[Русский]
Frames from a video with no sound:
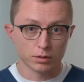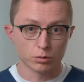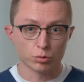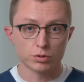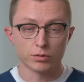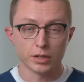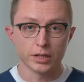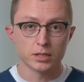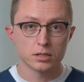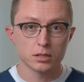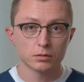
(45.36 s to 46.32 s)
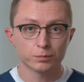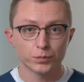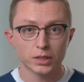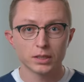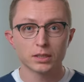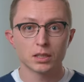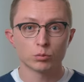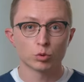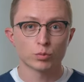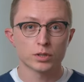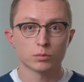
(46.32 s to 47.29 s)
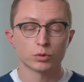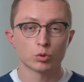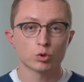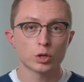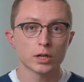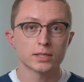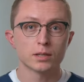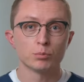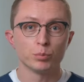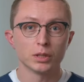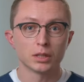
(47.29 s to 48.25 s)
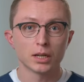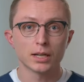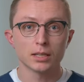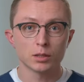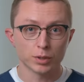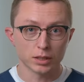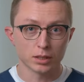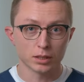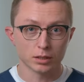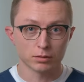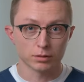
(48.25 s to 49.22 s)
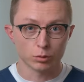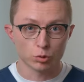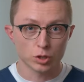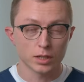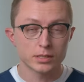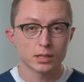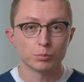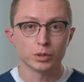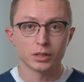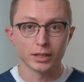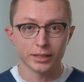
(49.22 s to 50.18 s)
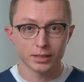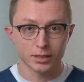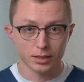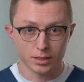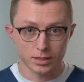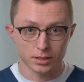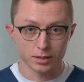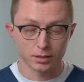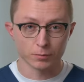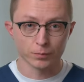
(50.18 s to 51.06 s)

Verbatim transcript: вокруг своей оси и таким образом нарушается питание придатков, нарушается питание кисты.